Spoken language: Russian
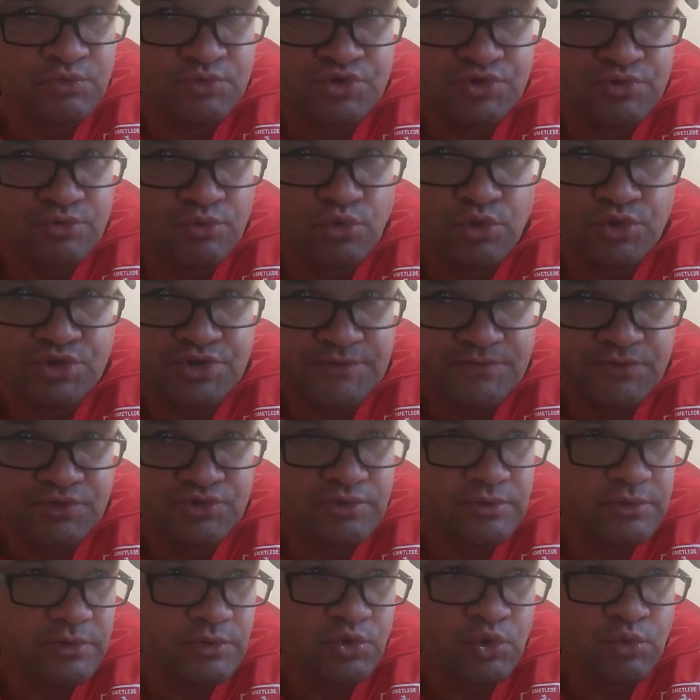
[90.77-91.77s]
очень, очень
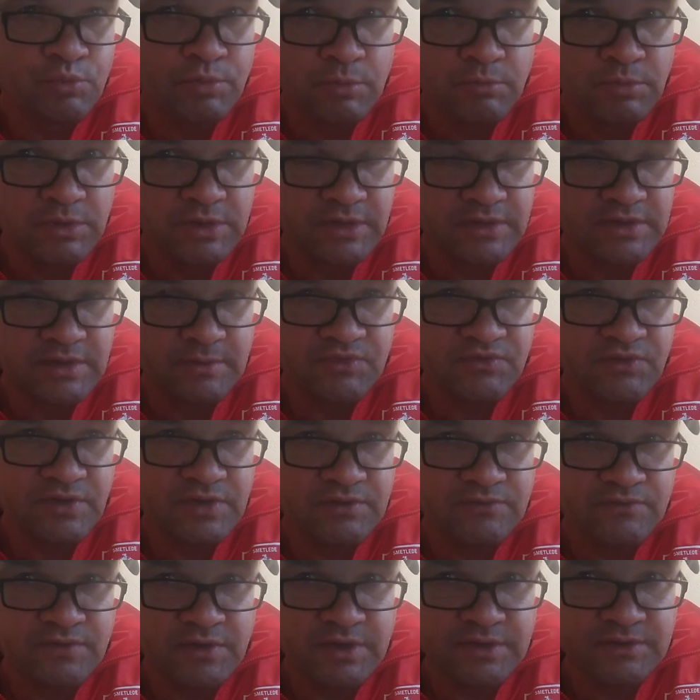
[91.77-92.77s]
веселая группа была, там
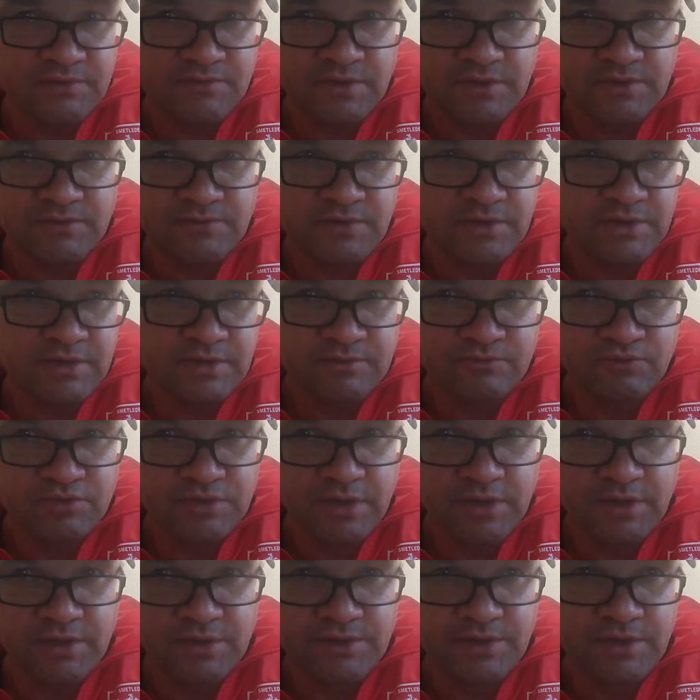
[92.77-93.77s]
2-2, 2-2,
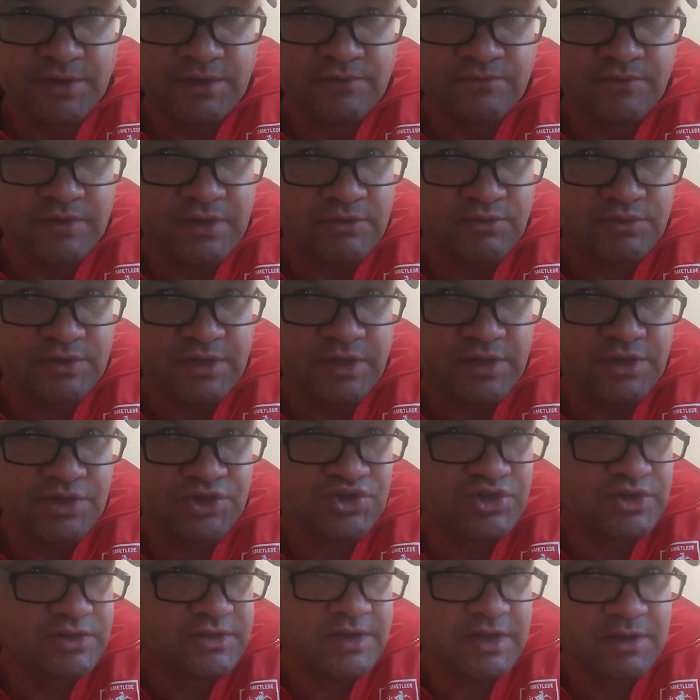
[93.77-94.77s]
вот такие 3-2, вот
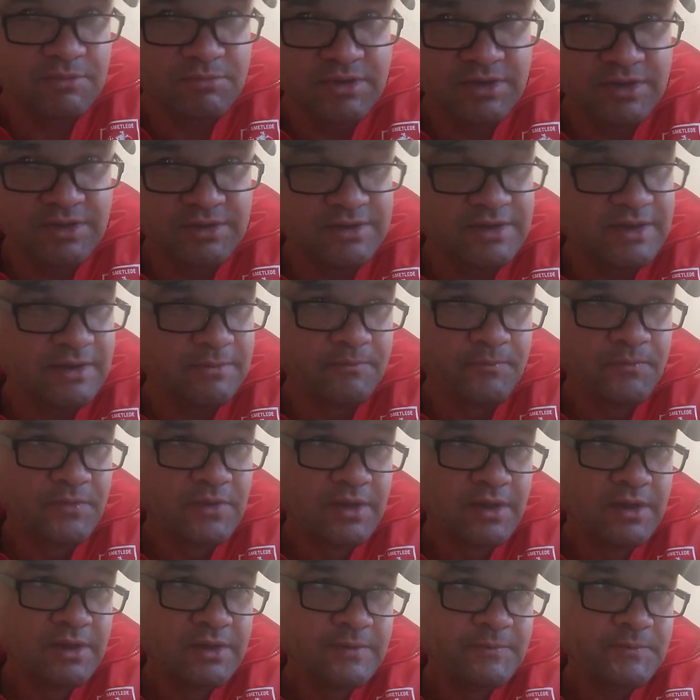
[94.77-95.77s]
такие счета были там.
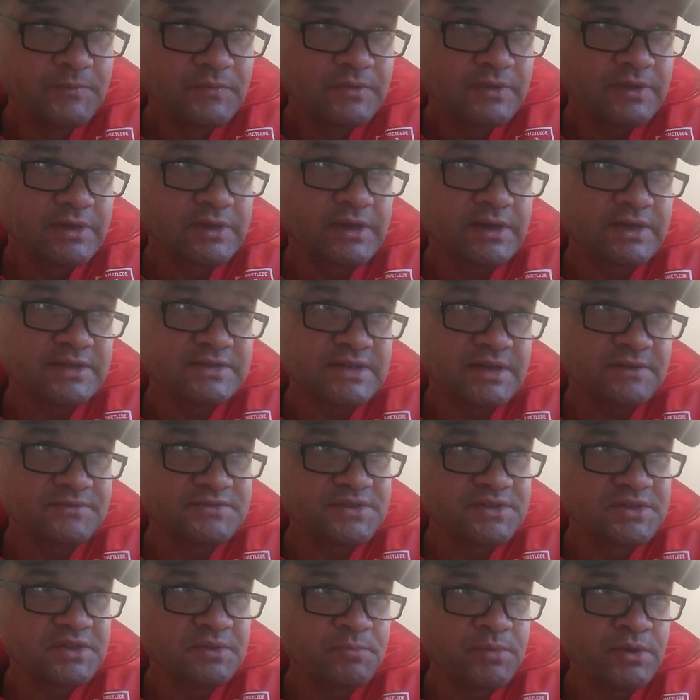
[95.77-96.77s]

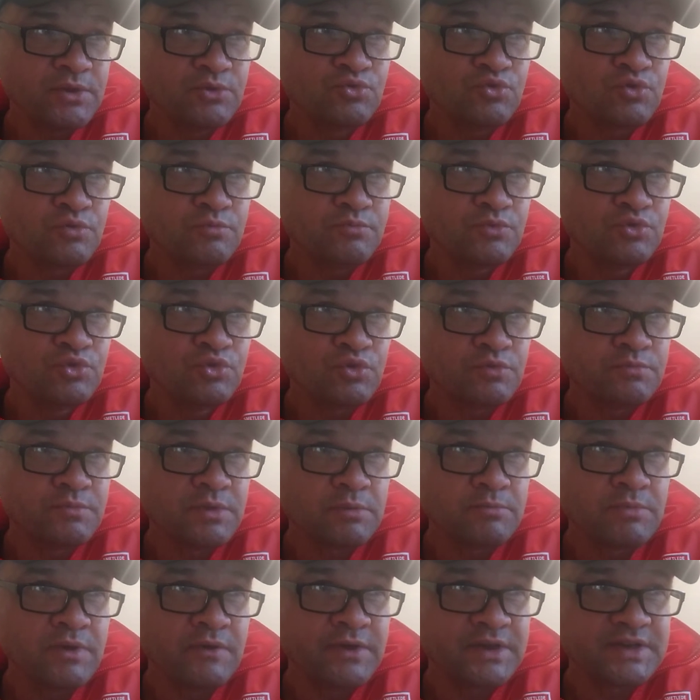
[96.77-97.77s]
Красавцы. Теперь Нюр,
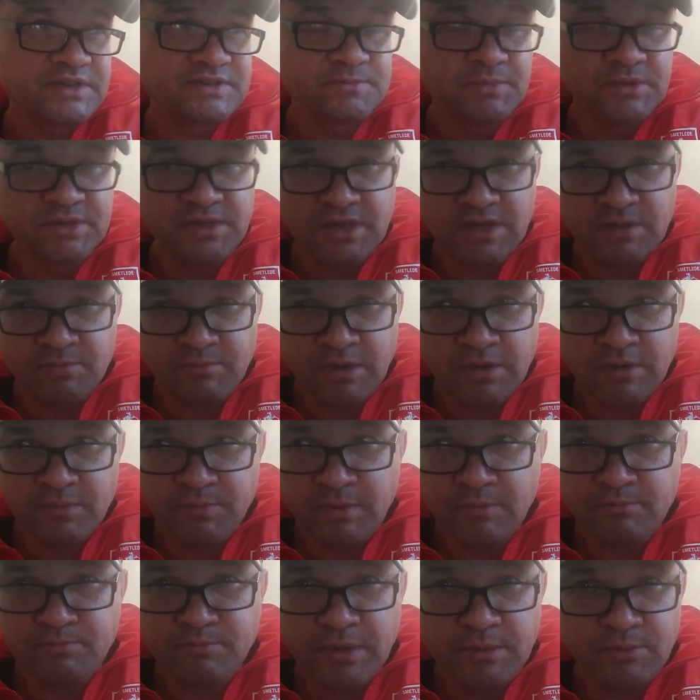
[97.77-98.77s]
Нюрнберг Бавария. Смотрите, по,
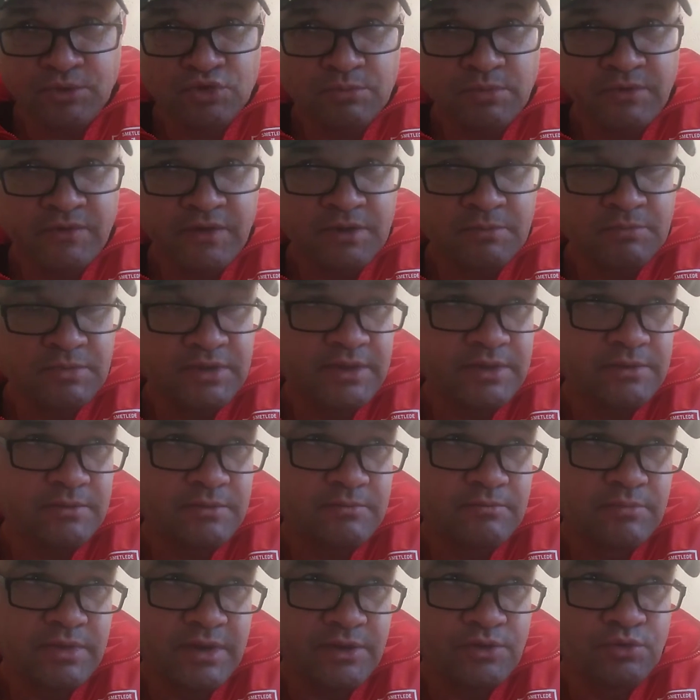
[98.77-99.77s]
по, победу Баварии
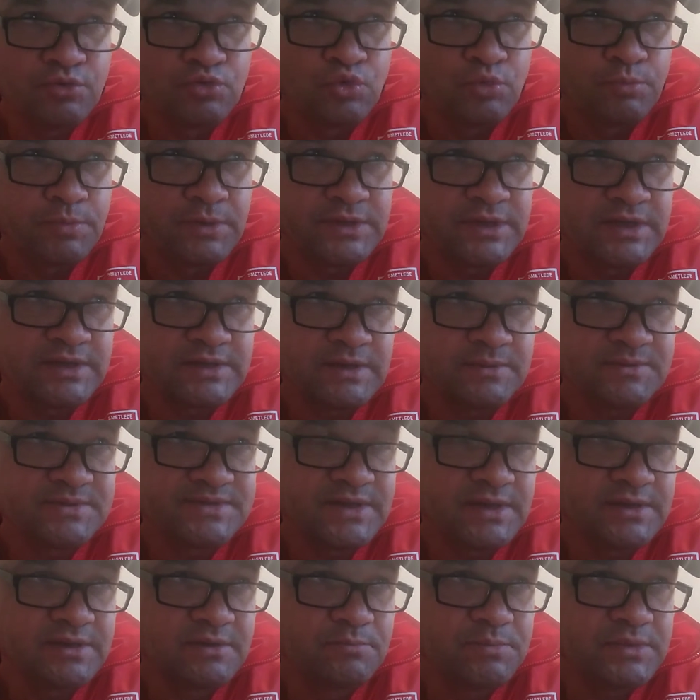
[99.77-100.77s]
брать глупо, да, там
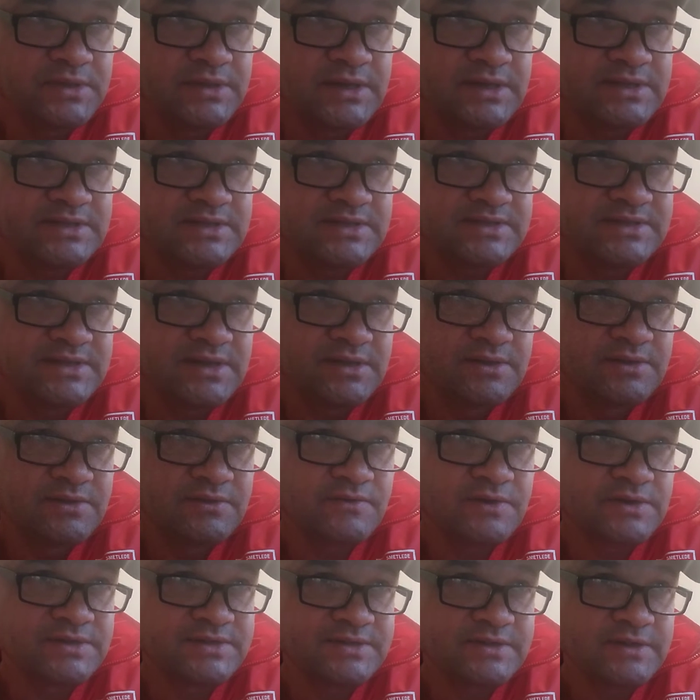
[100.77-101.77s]
за 1.15, за
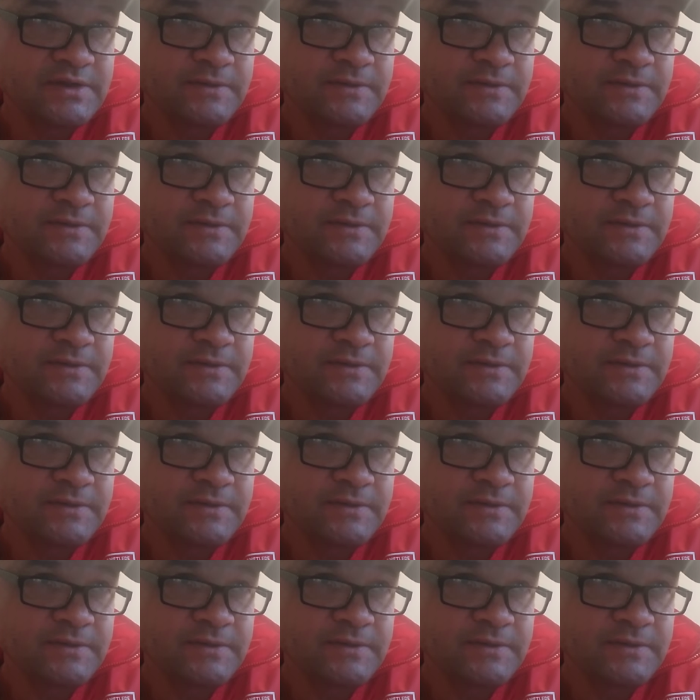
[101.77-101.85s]
1.20.